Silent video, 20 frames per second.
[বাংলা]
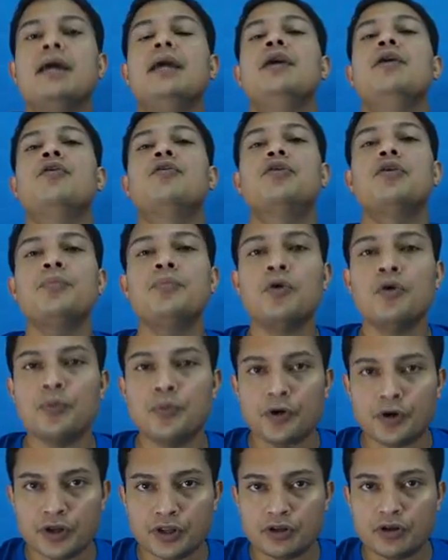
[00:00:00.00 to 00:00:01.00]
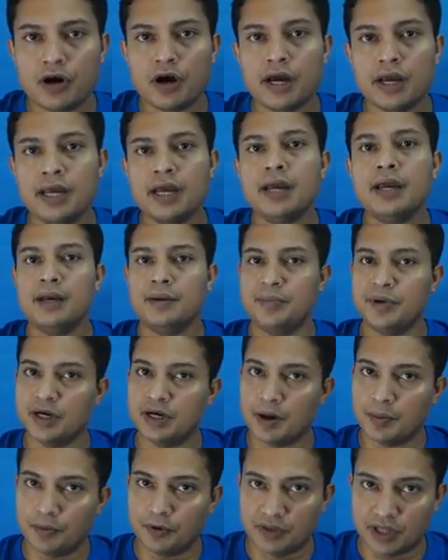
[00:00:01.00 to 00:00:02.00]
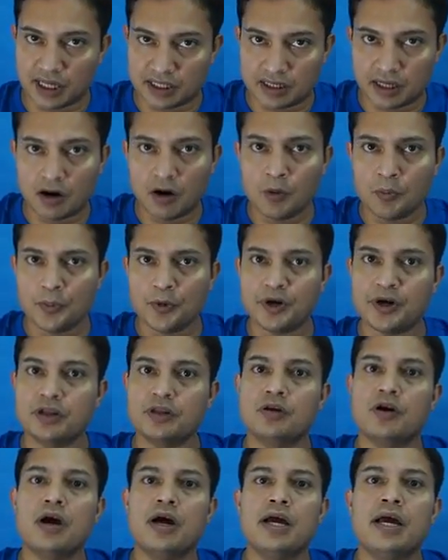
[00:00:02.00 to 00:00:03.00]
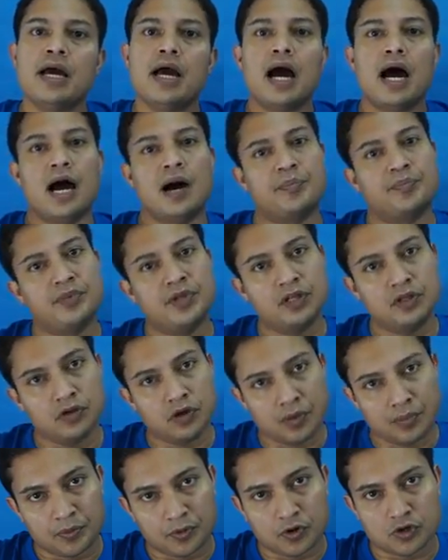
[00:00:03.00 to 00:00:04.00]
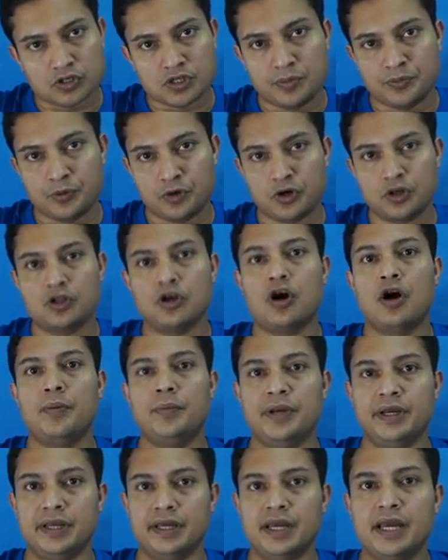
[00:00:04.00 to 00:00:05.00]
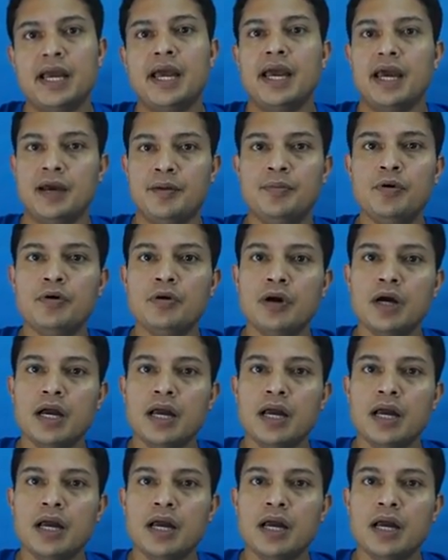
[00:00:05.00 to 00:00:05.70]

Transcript: ইউটিউবও উপকৃত হয় বিজ্ঞাপনদাতারাও উপকৃত হয় আপনি তো অফকোর্স উপকৃত হবেনই এবং